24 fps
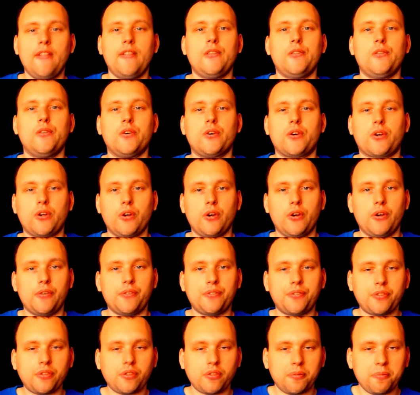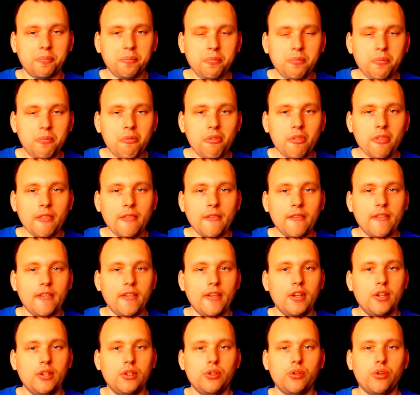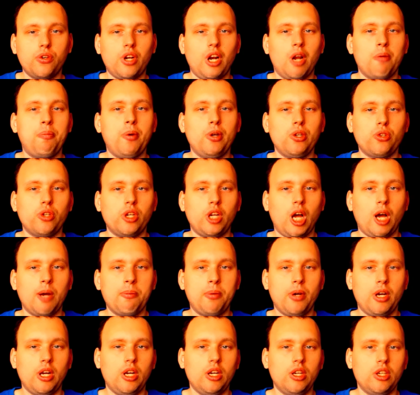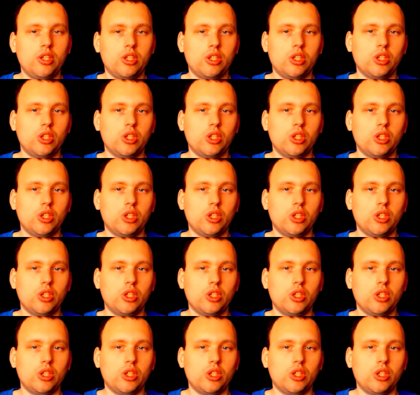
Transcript: Donc, donc la pêche au grappin,